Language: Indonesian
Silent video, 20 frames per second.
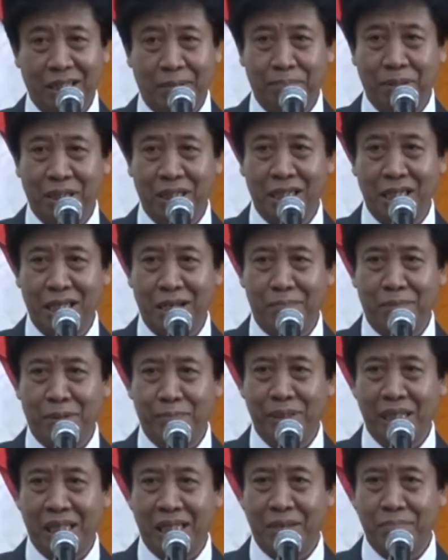tapi dia
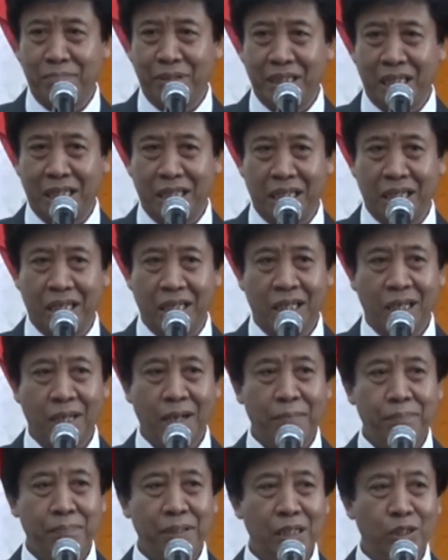memilih menjadi
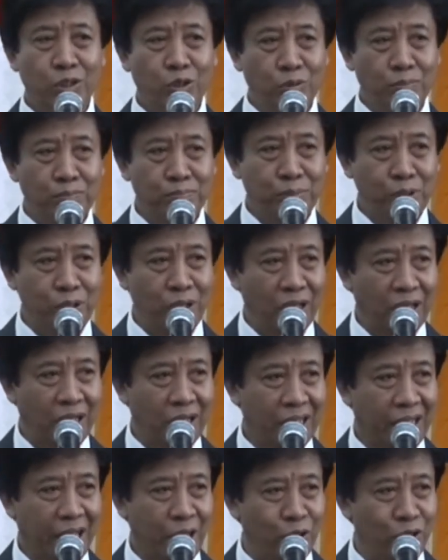
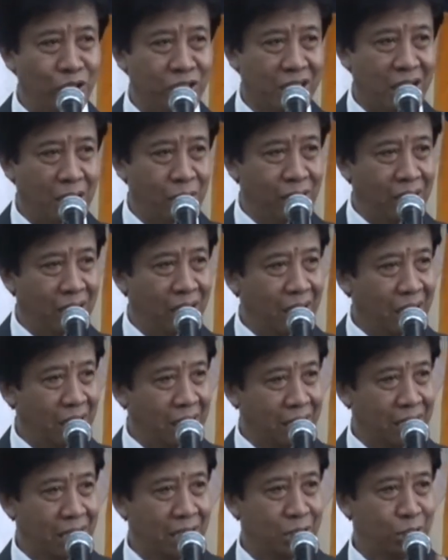pengumpul keong sawah
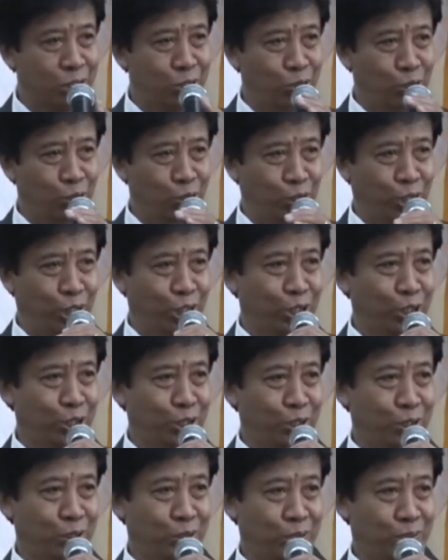alias tutut
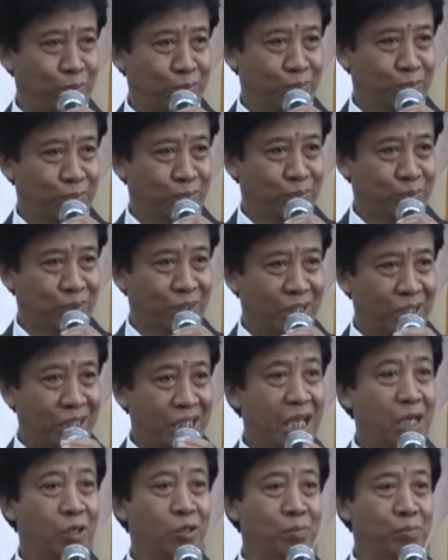
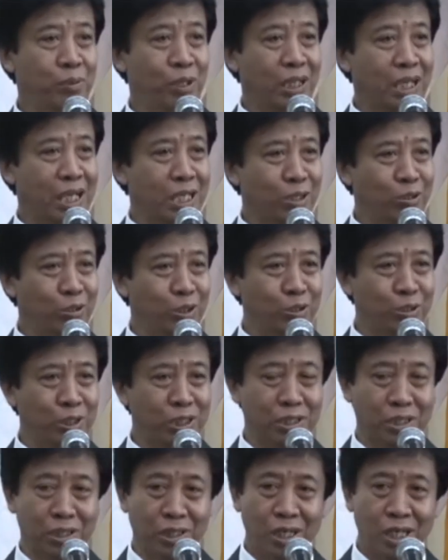dia kumpulkan tutut
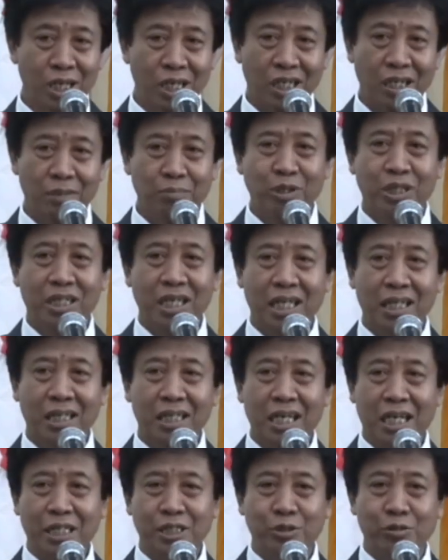kemudian
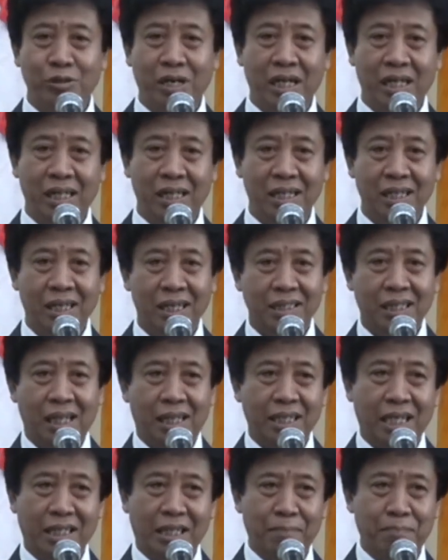dia jual
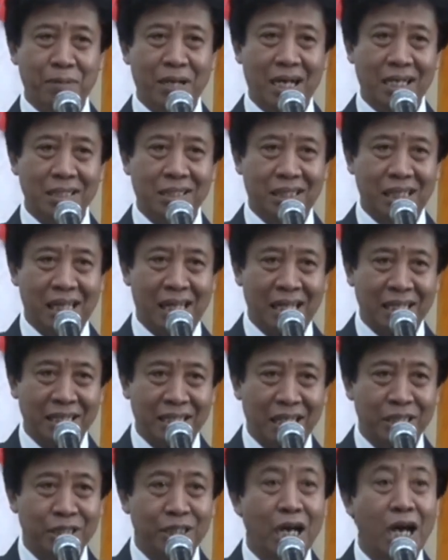ternyata
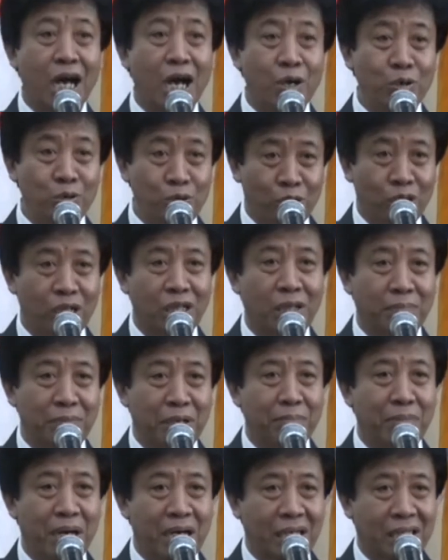penghasilannya jauh
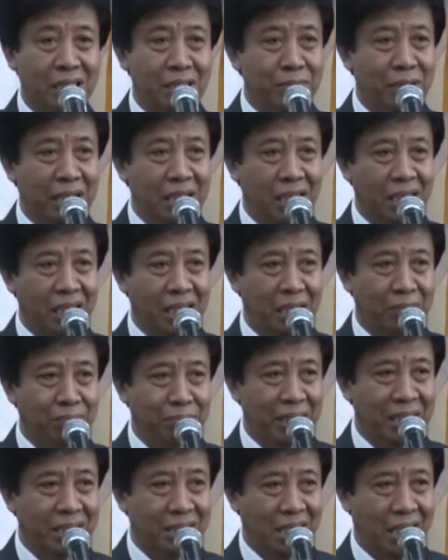lebih baik dibandingkan
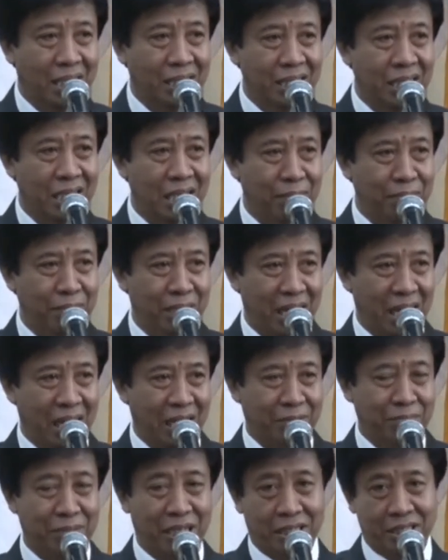pada saat dia
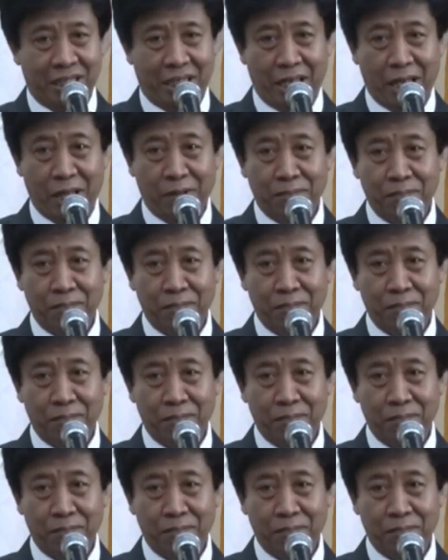menarik beca